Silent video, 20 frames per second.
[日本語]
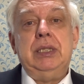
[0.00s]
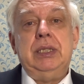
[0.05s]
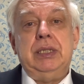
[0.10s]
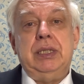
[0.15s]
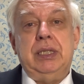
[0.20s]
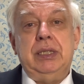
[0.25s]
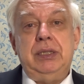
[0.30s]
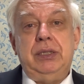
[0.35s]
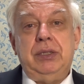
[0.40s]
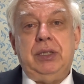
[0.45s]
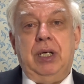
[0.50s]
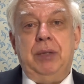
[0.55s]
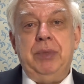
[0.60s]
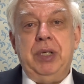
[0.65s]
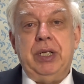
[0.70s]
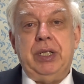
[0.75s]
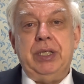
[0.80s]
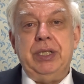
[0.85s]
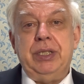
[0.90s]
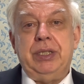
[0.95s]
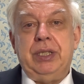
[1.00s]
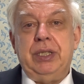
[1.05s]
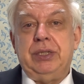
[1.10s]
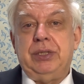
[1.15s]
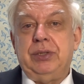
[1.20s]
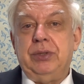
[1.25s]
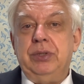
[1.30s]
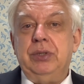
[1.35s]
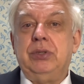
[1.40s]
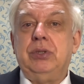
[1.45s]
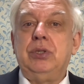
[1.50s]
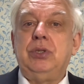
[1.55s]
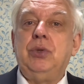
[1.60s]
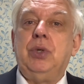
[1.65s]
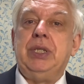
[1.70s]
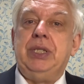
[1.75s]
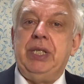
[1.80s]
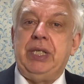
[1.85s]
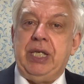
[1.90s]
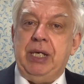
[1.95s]
なんとかアメリカに行って、そういうこと
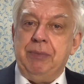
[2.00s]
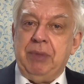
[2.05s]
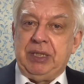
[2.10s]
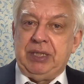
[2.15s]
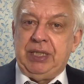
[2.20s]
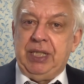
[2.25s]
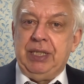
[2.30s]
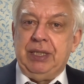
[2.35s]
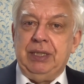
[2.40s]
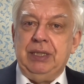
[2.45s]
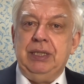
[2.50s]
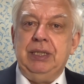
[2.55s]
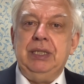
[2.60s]
はできません。